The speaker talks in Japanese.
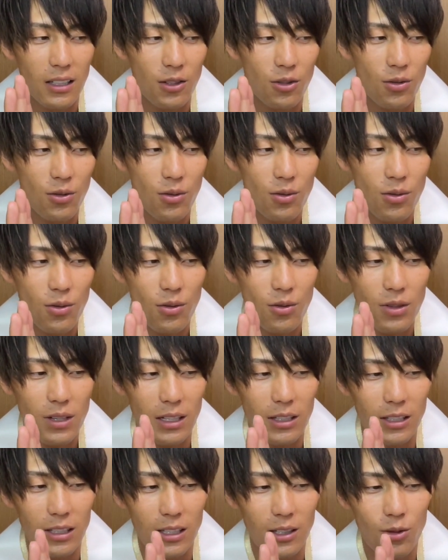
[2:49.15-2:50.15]
両方
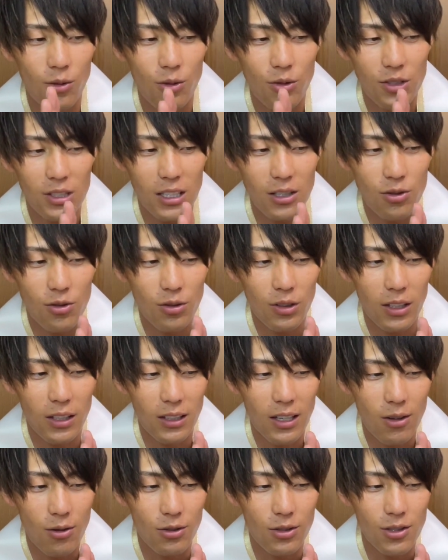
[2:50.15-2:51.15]
が移動した状態
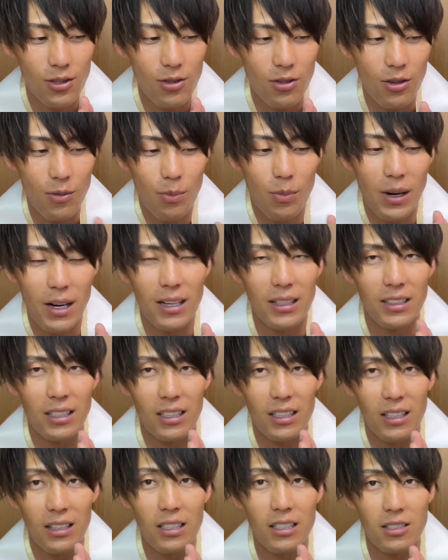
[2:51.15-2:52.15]
で結構強くバーンと
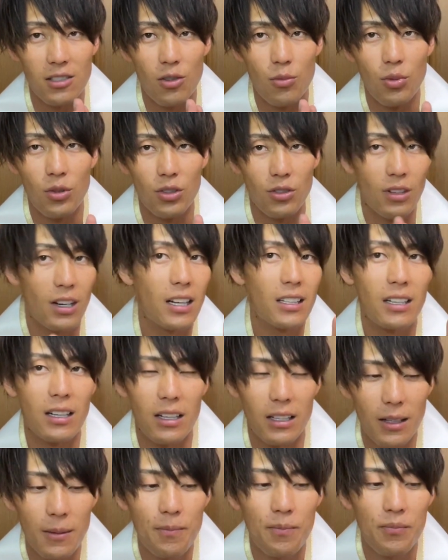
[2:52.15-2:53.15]
当たったんですよ。僕の肩
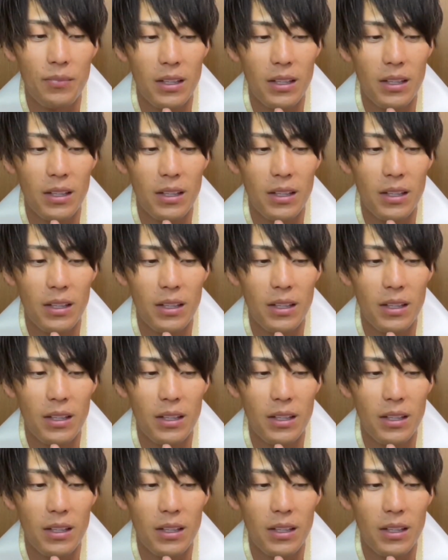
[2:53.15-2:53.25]
がね。